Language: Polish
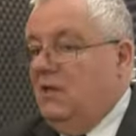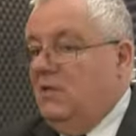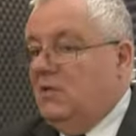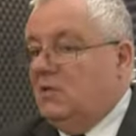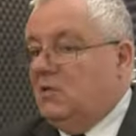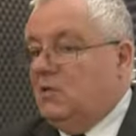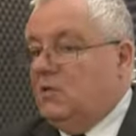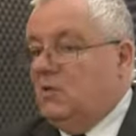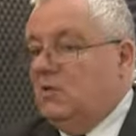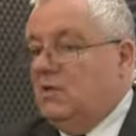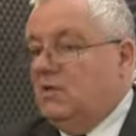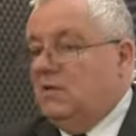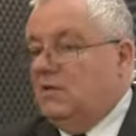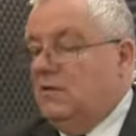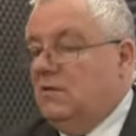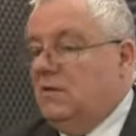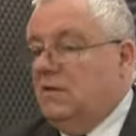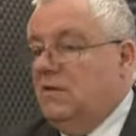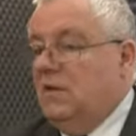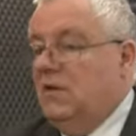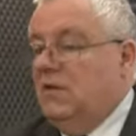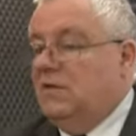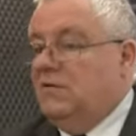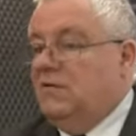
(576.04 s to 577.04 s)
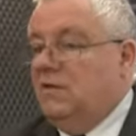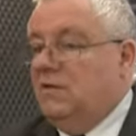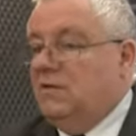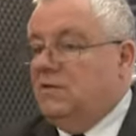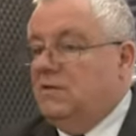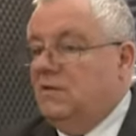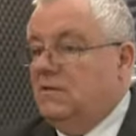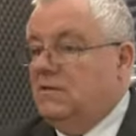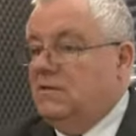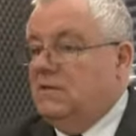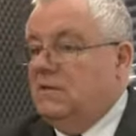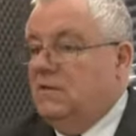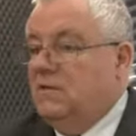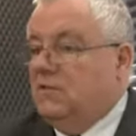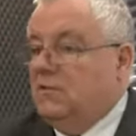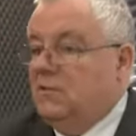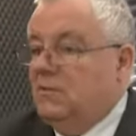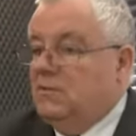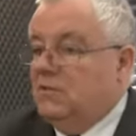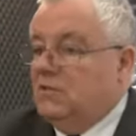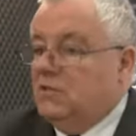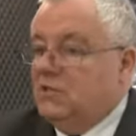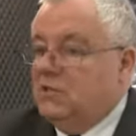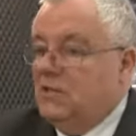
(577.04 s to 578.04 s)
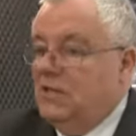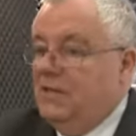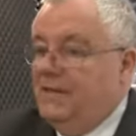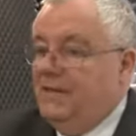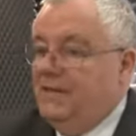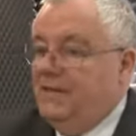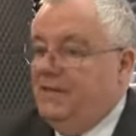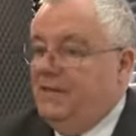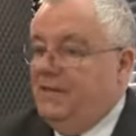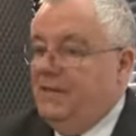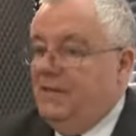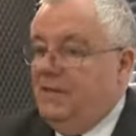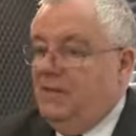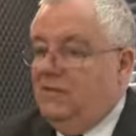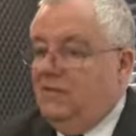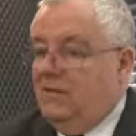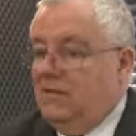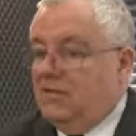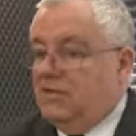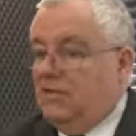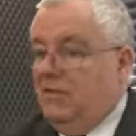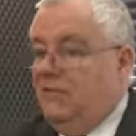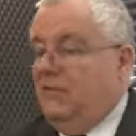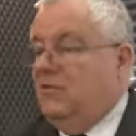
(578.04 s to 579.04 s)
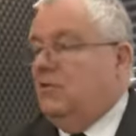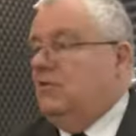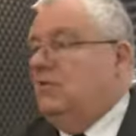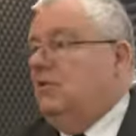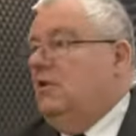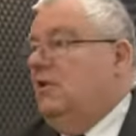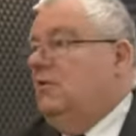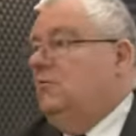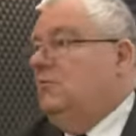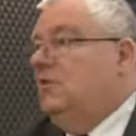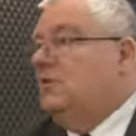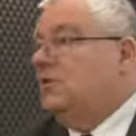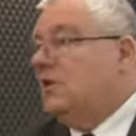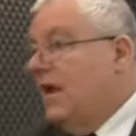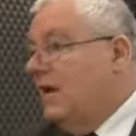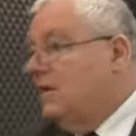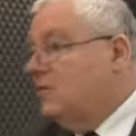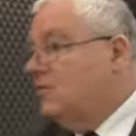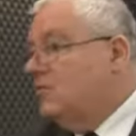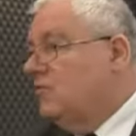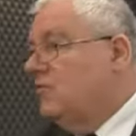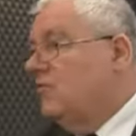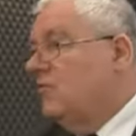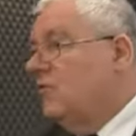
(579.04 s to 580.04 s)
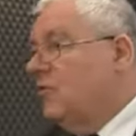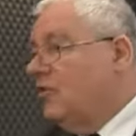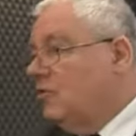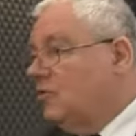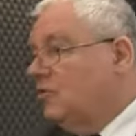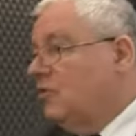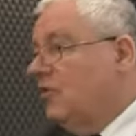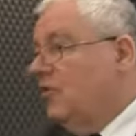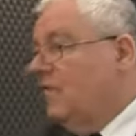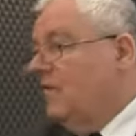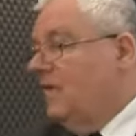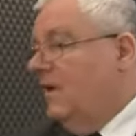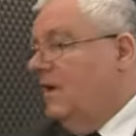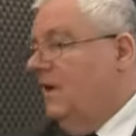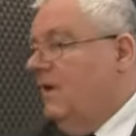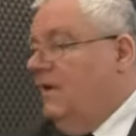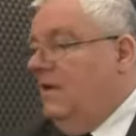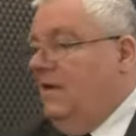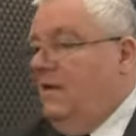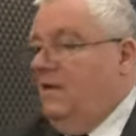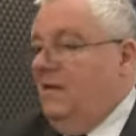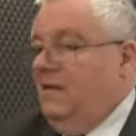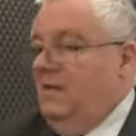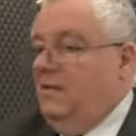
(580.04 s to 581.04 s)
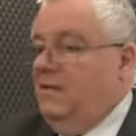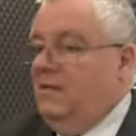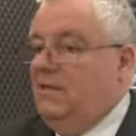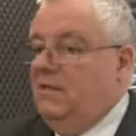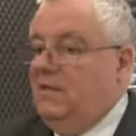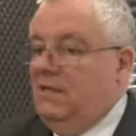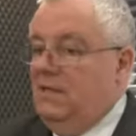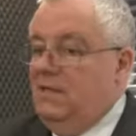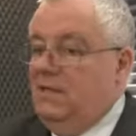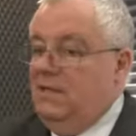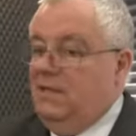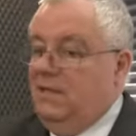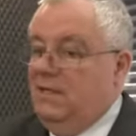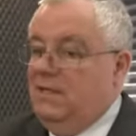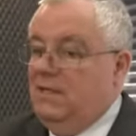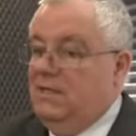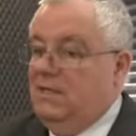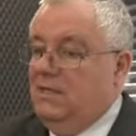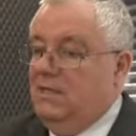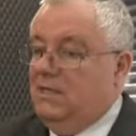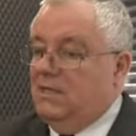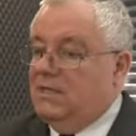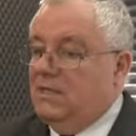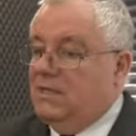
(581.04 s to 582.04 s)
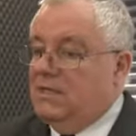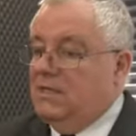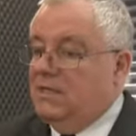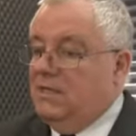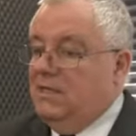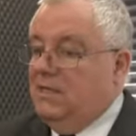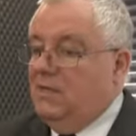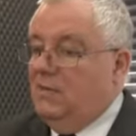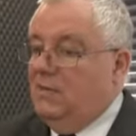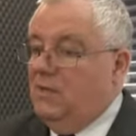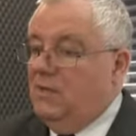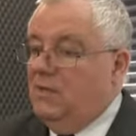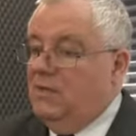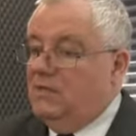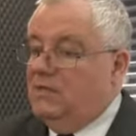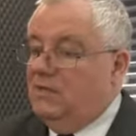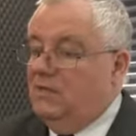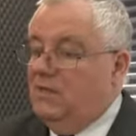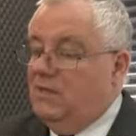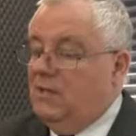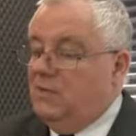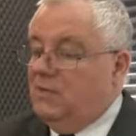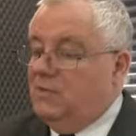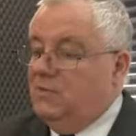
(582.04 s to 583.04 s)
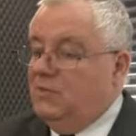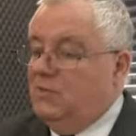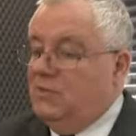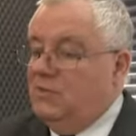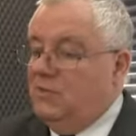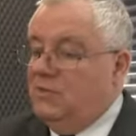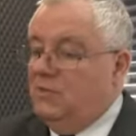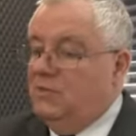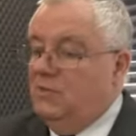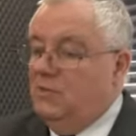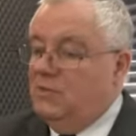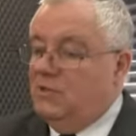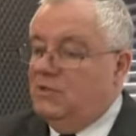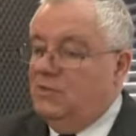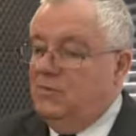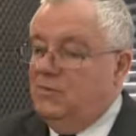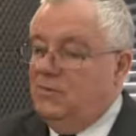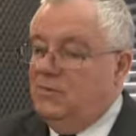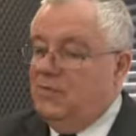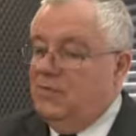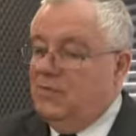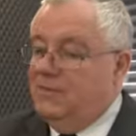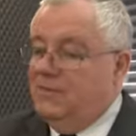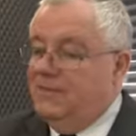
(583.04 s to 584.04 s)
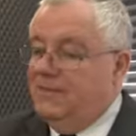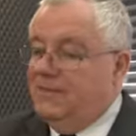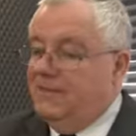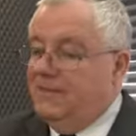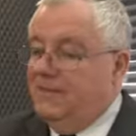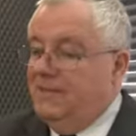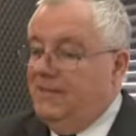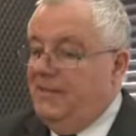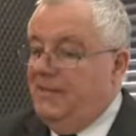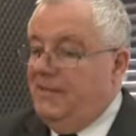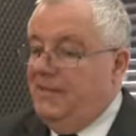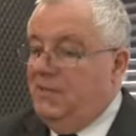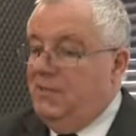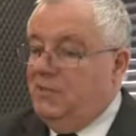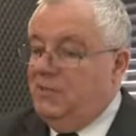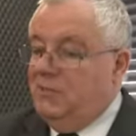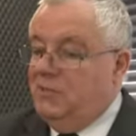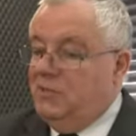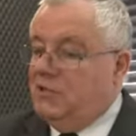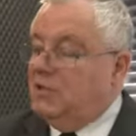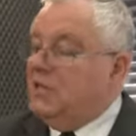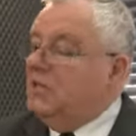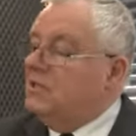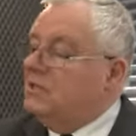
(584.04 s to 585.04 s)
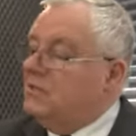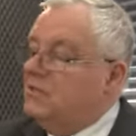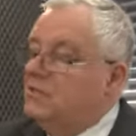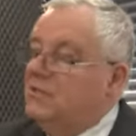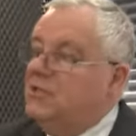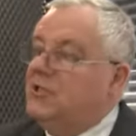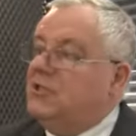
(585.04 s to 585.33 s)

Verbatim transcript: żółte żonkile świadczące o tym, że wrażliwość mieszkańców Gorzowa nie e, zasnęła i w dalszym ciągu możemy na tych mieszkańców